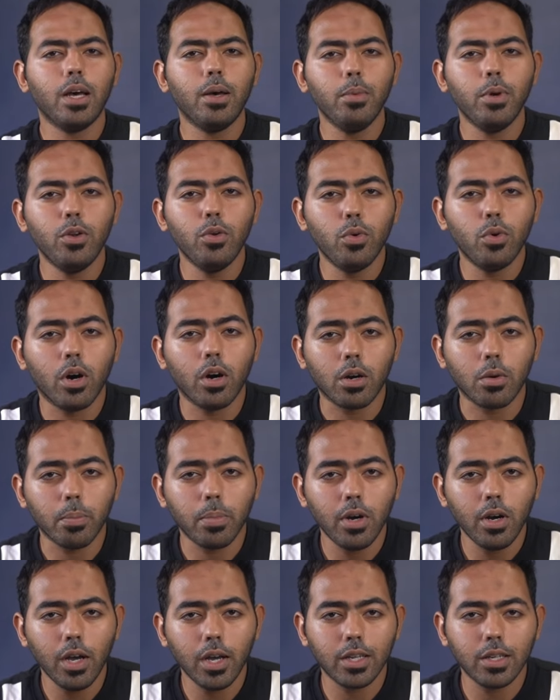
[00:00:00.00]
عملوا
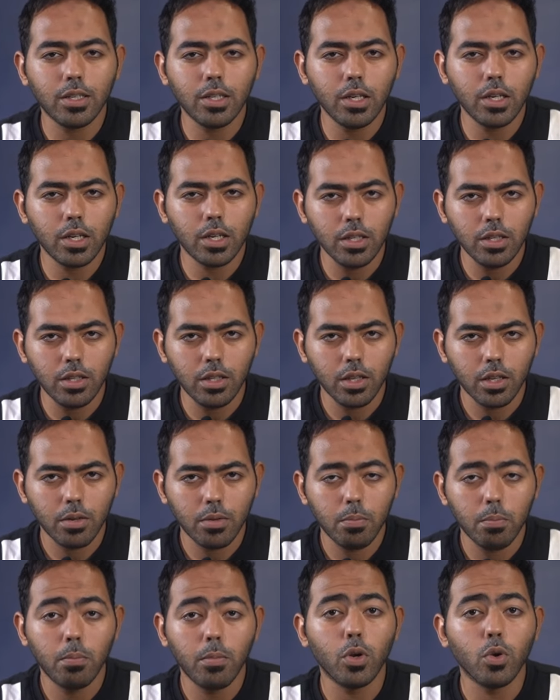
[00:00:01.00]
أرباح كتير جدا
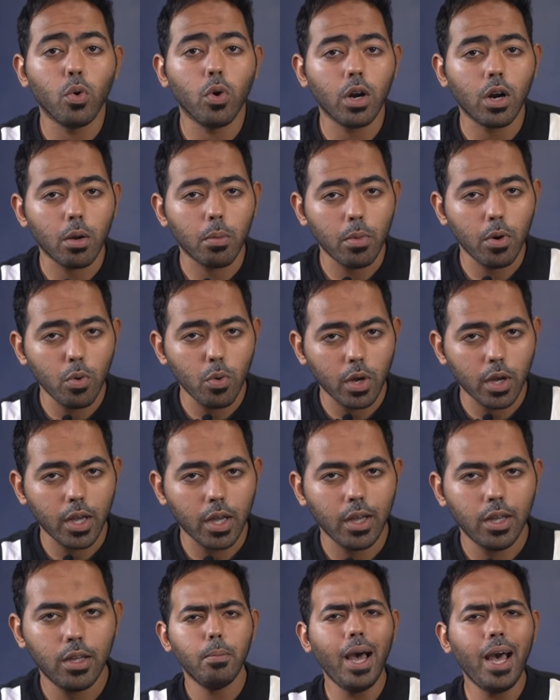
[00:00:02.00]
من ورا موقع
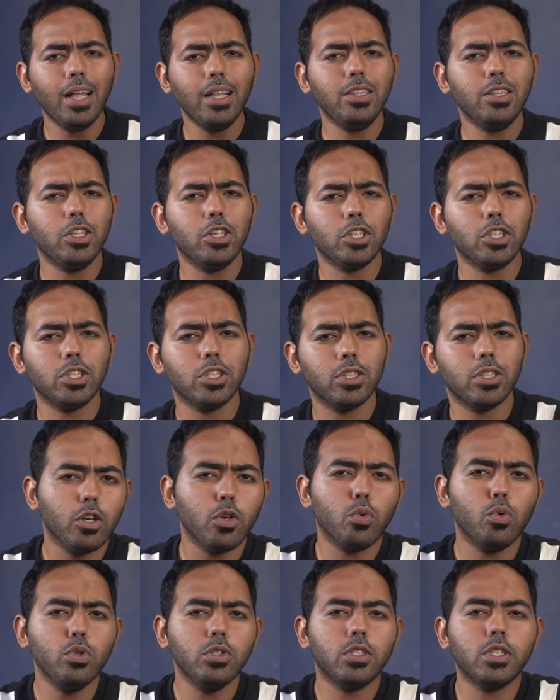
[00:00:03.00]
محدش
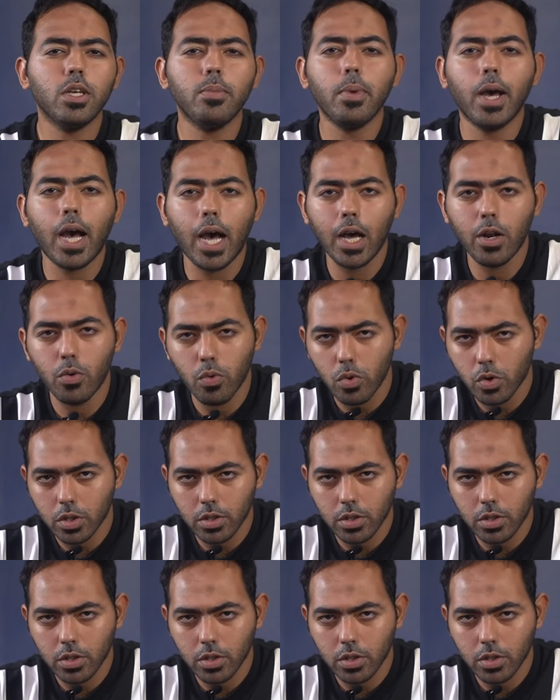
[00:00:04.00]
يكون سمع عنه